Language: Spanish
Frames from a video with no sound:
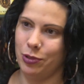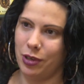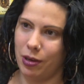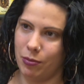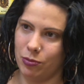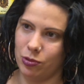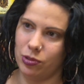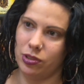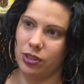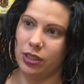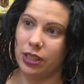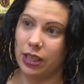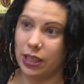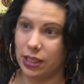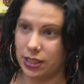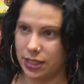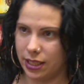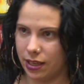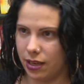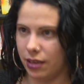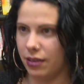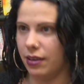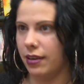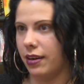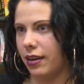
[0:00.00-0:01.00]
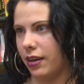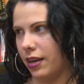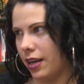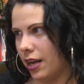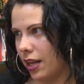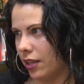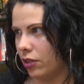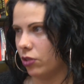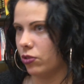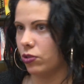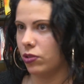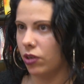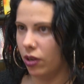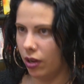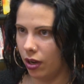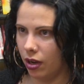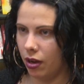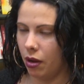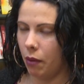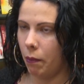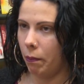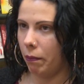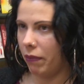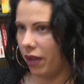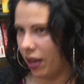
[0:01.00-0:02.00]
Buscamos que sean relatos
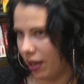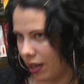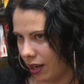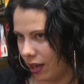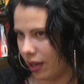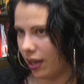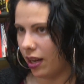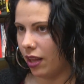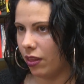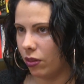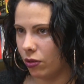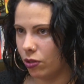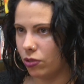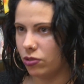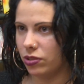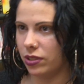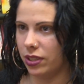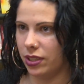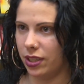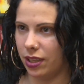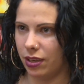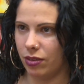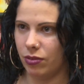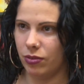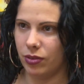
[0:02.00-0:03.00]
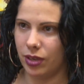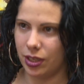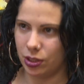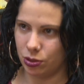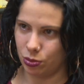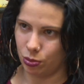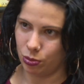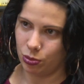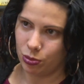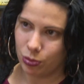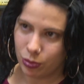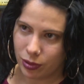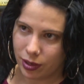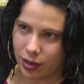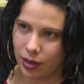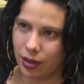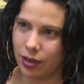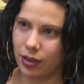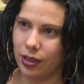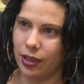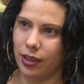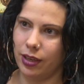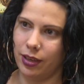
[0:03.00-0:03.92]
bien narrados, que tengan una estructura,